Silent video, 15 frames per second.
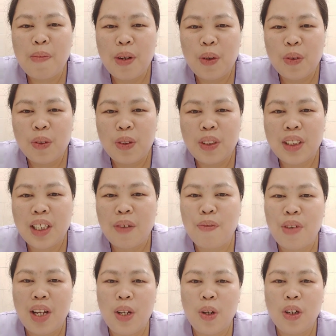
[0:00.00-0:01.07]
manood sa
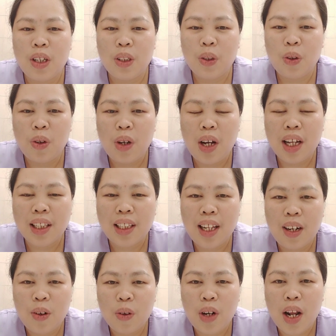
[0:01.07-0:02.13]
video na to at
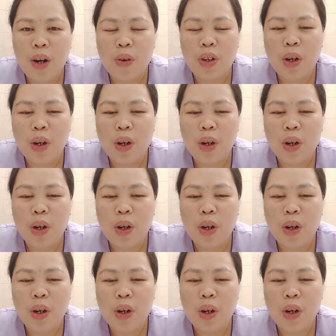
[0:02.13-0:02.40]
lalong-lalo